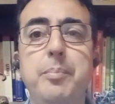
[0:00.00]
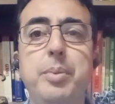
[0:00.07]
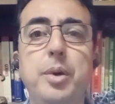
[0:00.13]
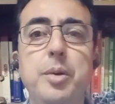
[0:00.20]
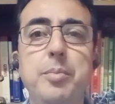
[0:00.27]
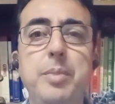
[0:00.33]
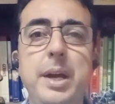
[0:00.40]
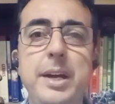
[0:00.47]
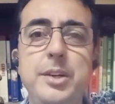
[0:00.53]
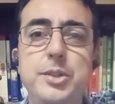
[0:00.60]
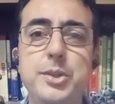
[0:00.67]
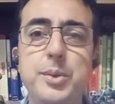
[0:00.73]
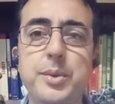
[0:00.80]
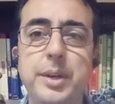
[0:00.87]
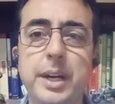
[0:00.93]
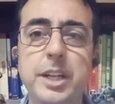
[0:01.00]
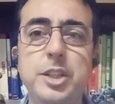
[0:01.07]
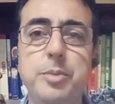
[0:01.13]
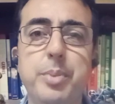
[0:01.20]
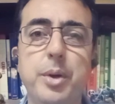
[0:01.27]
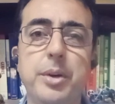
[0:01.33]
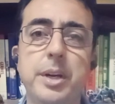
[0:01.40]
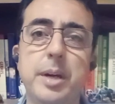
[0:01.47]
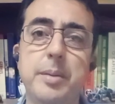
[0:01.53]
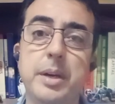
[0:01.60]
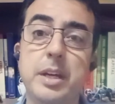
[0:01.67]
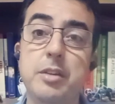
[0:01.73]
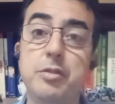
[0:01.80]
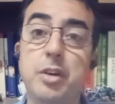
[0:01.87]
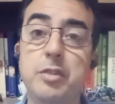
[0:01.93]
Por meio de um grande programa
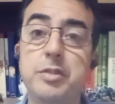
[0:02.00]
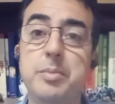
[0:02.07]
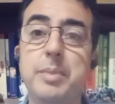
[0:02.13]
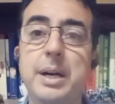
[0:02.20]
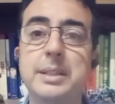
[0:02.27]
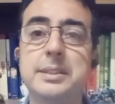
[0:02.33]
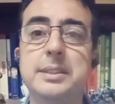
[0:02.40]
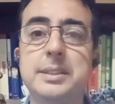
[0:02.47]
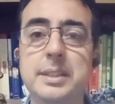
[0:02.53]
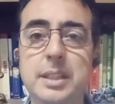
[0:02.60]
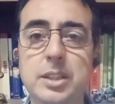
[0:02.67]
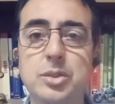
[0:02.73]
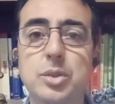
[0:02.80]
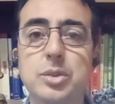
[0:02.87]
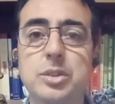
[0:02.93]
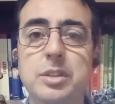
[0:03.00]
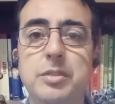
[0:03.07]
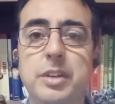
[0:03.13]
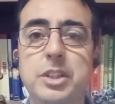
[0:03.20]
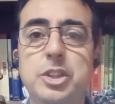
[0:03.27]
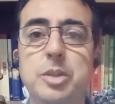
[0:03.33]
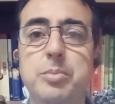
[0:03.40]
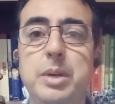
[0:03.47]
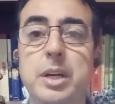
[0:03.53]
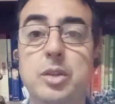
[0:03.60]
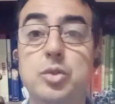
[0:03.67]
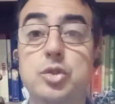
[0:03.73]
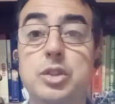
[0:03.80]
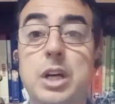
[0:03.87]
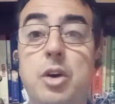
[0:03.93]
que envolve maciços
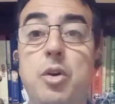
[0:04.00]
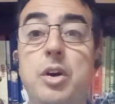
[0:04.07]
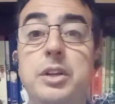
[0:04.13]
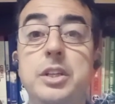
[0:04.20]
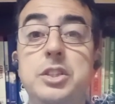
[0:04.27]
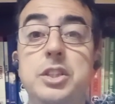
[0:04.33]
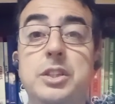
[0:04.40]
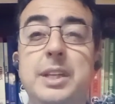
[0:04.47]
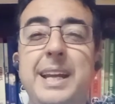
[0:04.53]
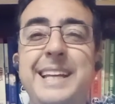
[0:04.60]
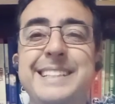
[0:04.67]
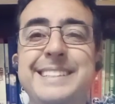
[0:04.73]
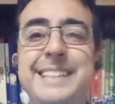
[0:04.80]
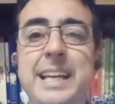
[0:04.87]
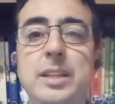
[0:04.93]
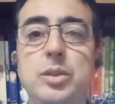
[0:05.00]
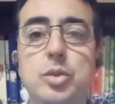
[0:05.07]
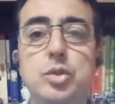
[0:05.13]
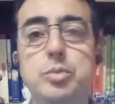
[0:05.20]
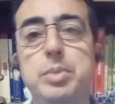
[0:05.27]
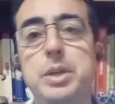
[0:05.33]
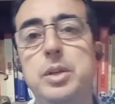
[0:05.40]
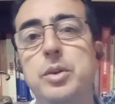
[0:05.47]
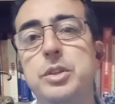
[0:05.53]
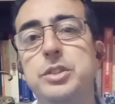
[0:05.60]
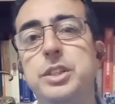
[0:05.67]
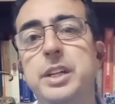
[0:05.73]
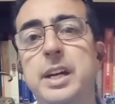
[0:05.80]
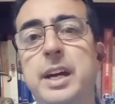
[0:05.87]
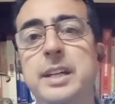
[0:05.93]
investimentos na ordem de 300 bilhões
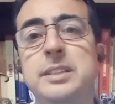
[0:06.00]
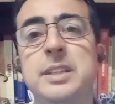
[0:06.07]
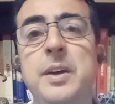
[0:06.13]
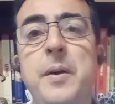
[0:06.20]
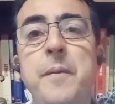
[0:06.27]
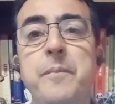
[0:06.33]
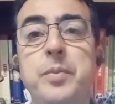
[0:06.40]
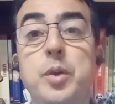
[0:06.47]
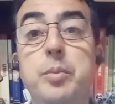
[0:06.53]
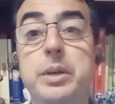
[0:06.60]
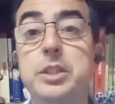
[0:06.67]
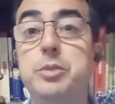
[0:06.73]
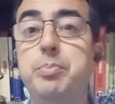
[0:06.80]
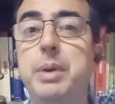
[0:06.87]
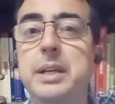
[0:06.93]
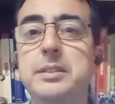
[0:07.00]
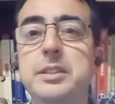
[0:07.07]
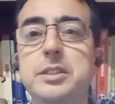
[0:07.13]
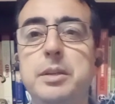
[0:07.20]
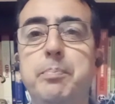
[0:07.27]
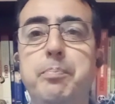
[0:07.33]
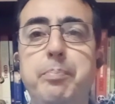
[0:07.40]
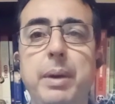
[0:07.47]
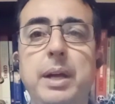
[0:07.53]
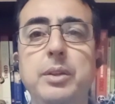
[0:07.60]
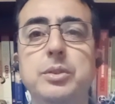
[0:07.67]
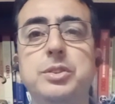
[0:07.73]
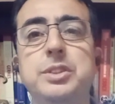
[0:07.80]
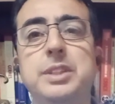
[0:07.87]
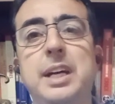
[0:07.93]
de reais, numa espécie de
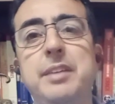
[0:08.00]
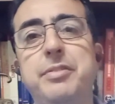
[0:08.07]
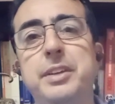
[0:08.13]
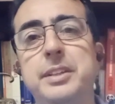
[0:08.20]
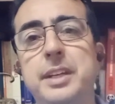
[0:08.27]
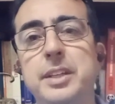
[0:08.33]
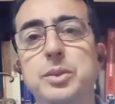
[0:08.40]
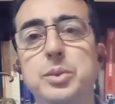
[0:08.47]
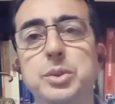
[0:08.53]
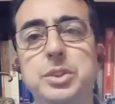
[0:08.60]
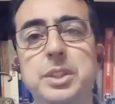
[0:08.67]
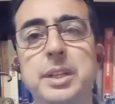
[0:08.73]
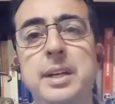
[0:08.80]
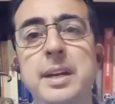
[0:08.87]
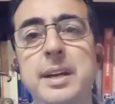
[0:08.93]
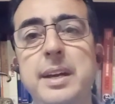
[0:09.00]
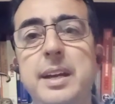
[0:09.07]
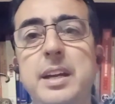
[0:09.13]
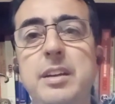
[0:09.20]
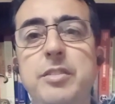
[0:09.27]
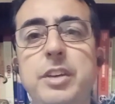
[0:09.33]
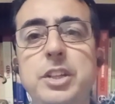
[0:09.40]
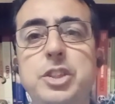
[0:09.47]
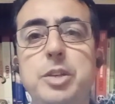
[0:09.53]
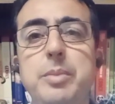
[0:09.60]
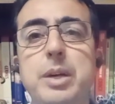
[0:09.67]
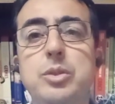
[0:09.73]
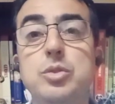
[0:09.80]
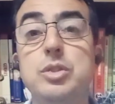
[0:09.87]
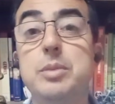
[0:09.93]
plano safra da indústria,
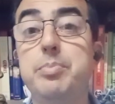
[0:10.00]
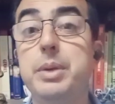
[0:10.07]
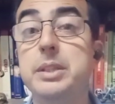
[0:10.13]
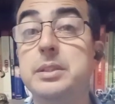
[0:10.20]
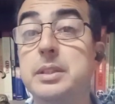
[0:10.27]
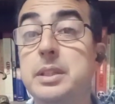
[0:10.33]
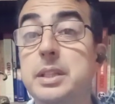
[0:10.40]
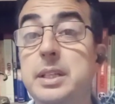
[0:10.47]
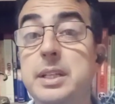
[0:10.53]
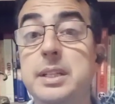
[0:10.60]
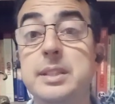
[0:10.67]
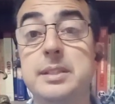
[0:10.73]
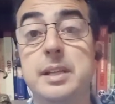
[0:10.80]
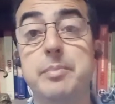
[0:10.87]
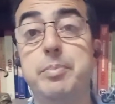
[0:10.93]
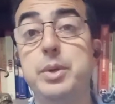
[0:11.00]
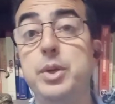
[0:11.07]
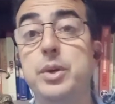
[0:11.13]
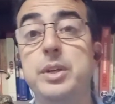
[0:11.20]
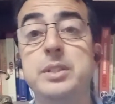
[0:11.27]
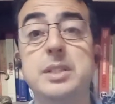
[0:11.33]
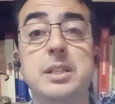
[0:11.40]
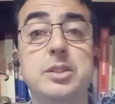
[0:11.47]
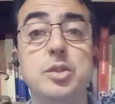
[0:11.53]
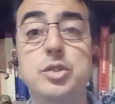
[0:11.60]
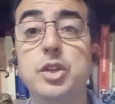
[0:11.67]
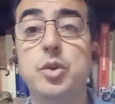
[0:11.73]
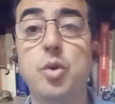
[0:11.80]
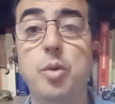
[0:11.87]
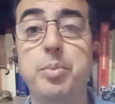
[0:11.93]
investimentos em pesquisa, priorização
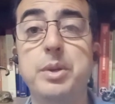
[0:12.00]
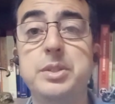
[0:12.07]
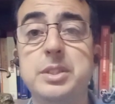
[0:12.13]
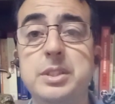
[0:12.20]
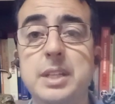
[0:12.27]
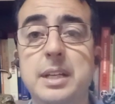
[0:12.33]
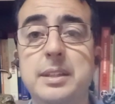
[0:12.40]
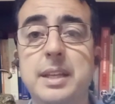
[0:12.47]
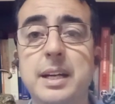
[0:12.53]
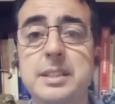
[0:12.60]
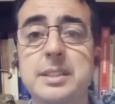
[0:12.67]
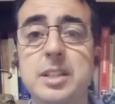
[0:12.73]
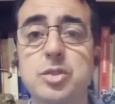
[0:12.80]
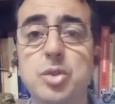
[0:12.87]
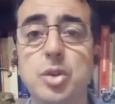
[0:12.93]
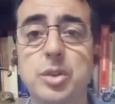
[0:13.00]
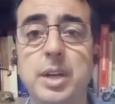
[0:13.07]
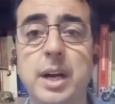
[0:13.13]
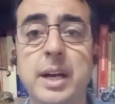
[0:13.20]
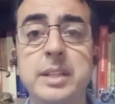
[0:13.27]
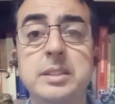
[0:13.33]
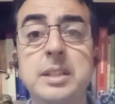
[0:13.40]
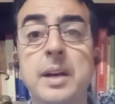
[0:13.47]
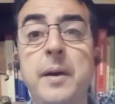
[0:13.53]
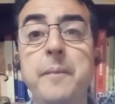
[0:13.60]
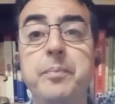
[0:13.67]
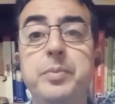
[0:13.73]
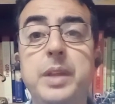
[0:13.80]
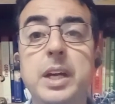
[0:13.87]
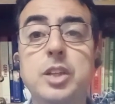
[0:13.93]
de compras estatais nacionais,
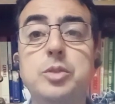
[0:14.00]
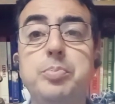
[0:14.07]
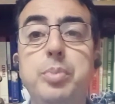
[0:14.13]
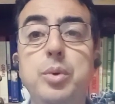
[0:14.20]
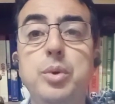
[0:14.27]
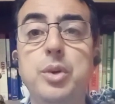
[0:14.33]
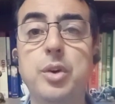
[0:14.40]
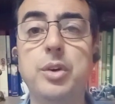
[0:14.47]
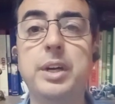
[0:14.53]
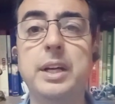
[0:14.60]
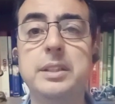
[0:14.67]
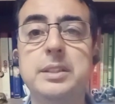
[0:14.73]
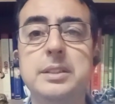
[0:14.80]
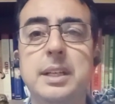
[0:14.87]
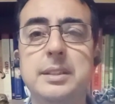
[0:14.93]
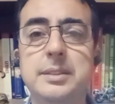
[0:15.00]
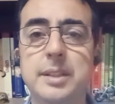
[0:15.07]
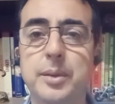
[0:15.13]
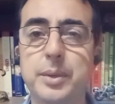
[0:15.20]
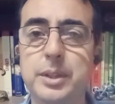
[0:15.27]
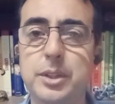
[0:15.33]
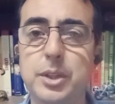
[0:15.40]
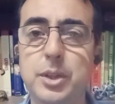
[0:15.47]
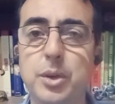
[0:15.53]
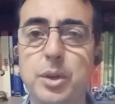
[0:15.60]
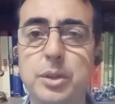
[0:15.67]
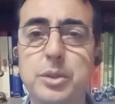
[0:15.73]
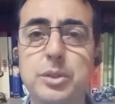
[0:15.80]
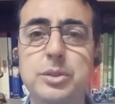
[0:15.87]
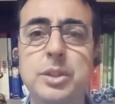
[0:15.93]
desburocratização, entre
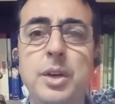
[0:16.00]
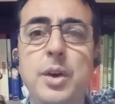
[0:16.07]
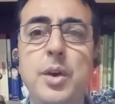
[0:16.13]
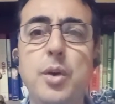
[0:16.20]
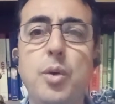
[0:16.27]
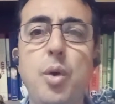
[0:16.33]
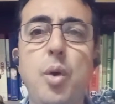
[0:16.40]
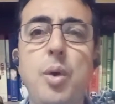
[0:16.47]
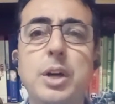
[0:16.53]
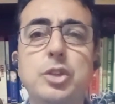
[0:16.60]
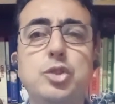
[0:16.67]
outros, com